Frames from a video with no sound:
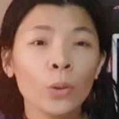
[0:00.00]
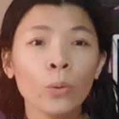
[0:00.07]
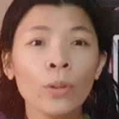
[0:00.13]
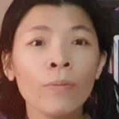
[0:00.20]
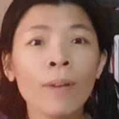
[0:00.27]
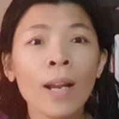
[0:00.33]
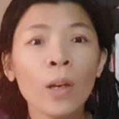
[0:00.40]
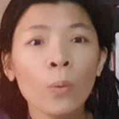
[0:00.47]
to
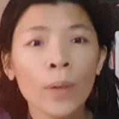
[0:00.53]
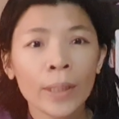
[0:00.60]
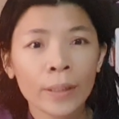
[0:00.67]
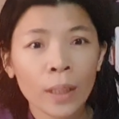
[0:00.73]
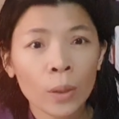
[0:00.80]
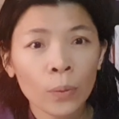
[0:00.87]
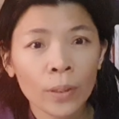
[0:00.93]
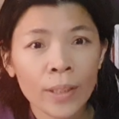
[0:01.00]

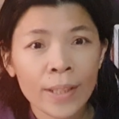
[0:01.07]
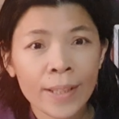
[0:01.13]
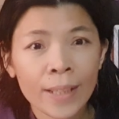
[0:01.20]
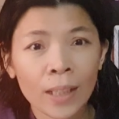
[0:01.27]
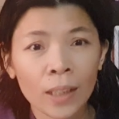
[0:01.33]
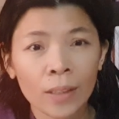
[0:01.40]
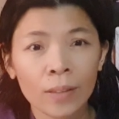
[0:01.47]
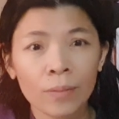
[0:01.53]
evaluate
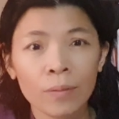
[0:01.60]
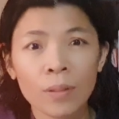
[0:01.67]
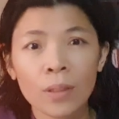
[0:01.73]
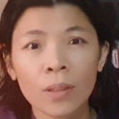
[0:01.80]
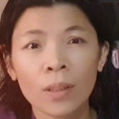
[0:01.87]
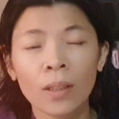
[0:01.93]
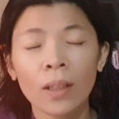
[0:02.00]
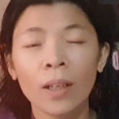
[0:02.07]

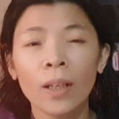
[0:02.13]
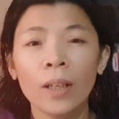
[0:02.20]
ourselves.